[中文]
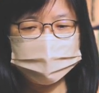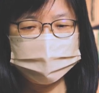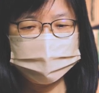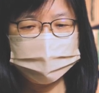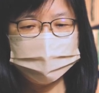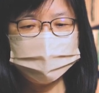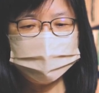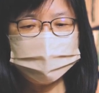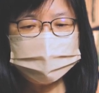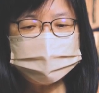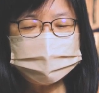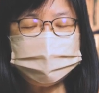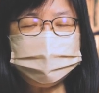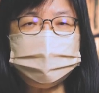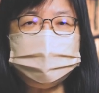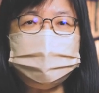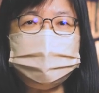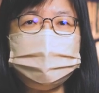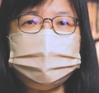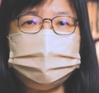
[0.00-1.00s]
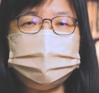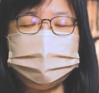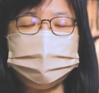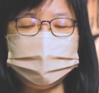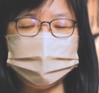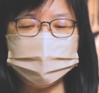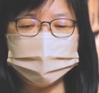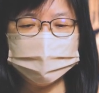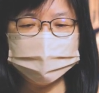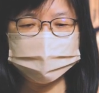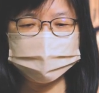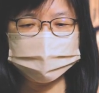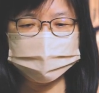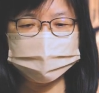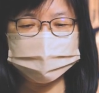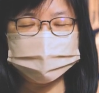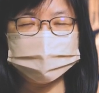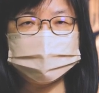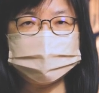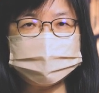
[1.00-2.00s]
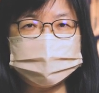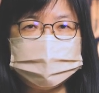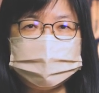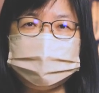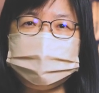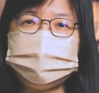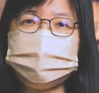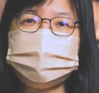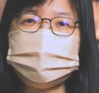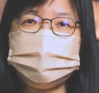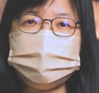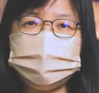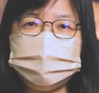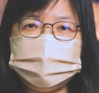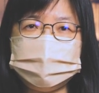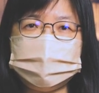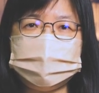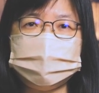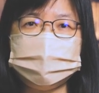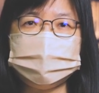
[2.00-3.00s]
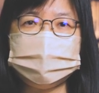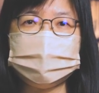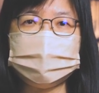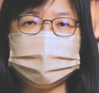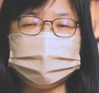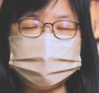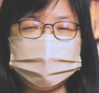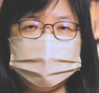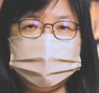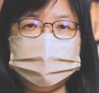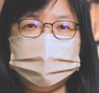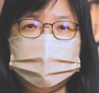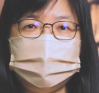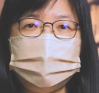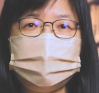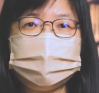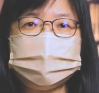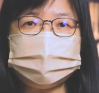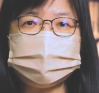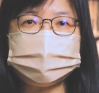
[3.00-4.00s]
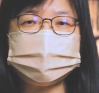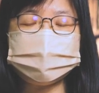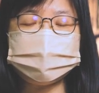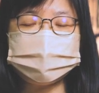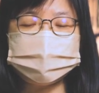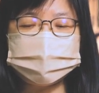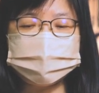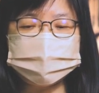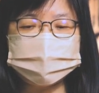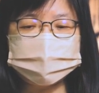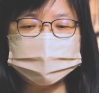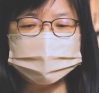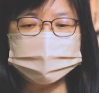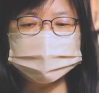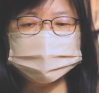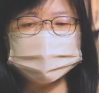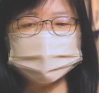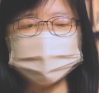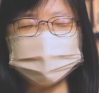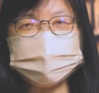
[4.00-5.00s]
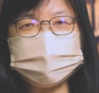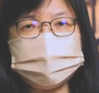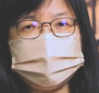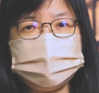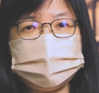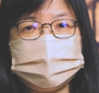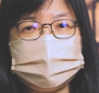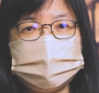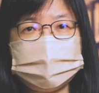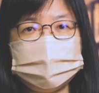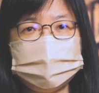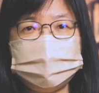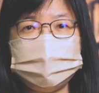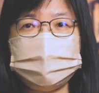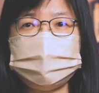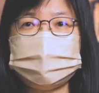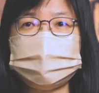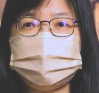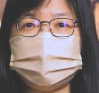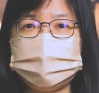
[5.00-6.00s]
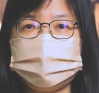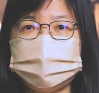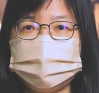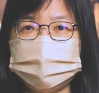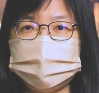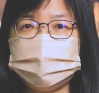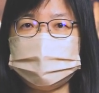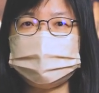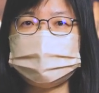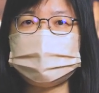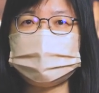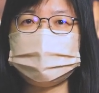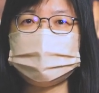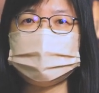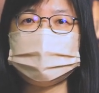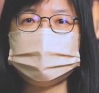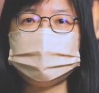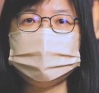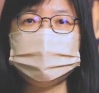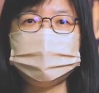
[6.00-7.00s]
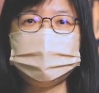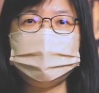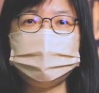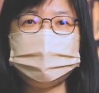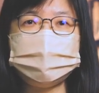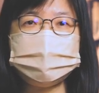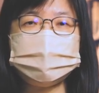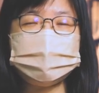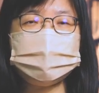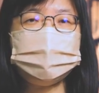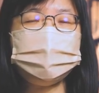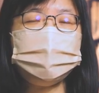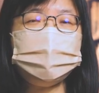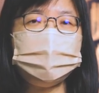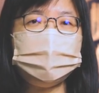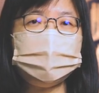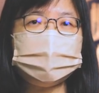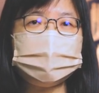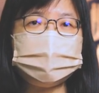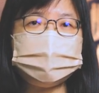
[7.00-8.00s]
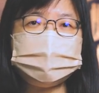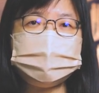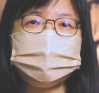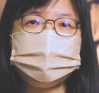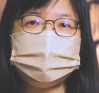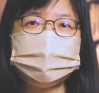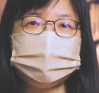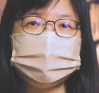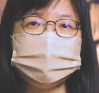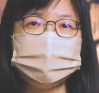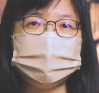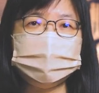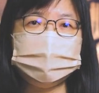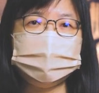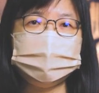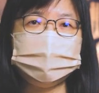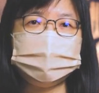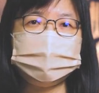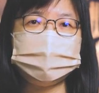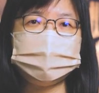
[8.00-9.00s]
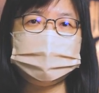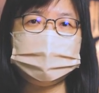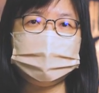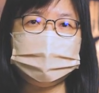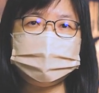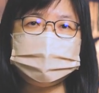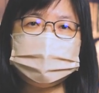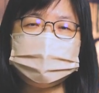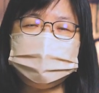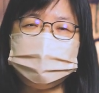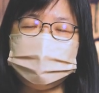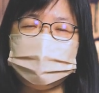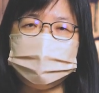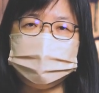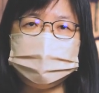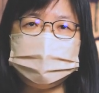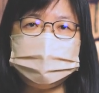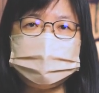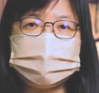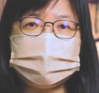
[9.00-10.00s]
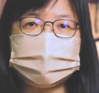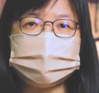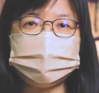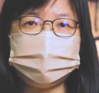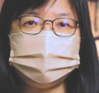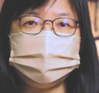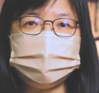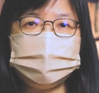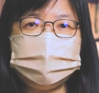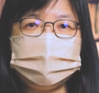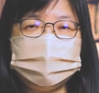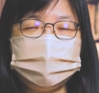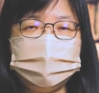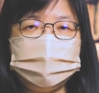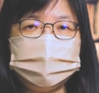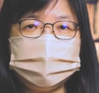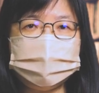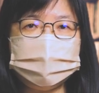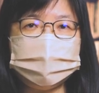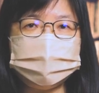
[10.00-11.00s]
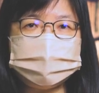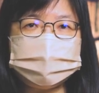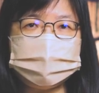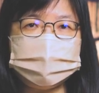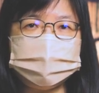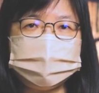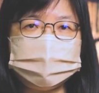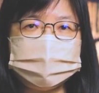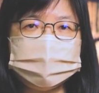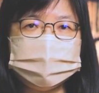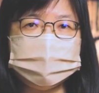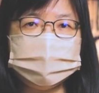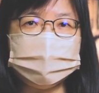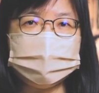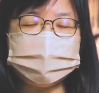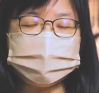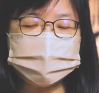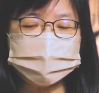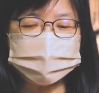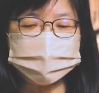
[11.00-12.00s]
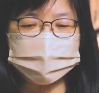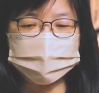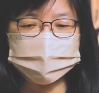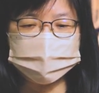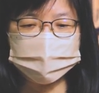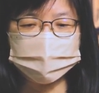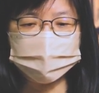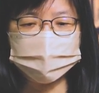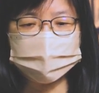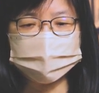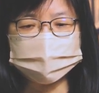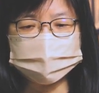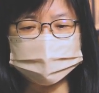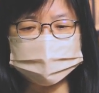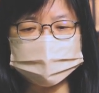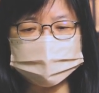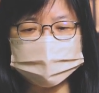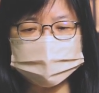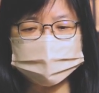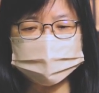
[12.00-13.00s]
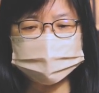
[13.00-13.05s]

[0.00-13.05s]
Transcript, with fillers: 很多基督徒为何信了这么久还是不快乐？为什么很多的弟兄姐妹，我们生活还是好像愁云惨雾，我们好像还是这么不快乐？